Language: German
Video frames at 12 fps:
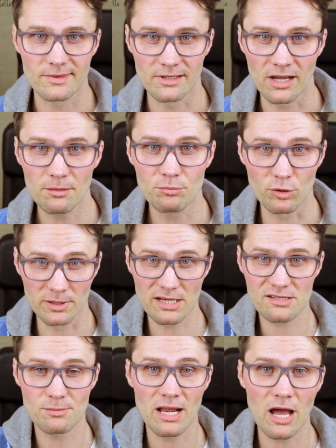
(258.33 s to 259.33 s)
Ja, probier
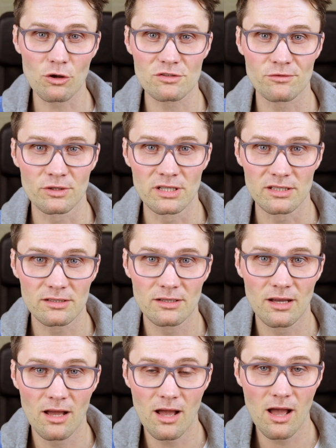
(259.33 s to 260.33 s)
das mal aus für dich.
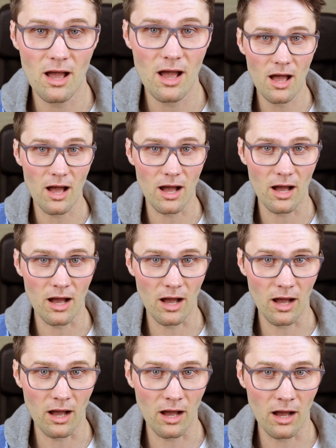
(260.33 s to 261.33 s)

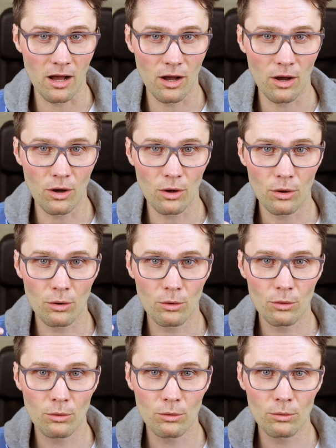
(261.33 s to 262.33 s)

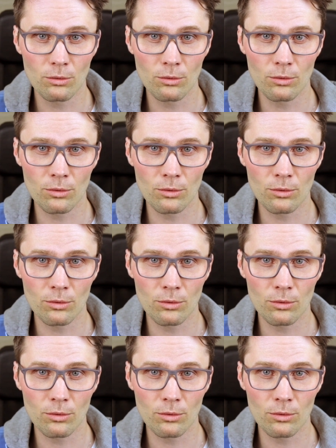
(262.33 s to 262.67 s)
Au.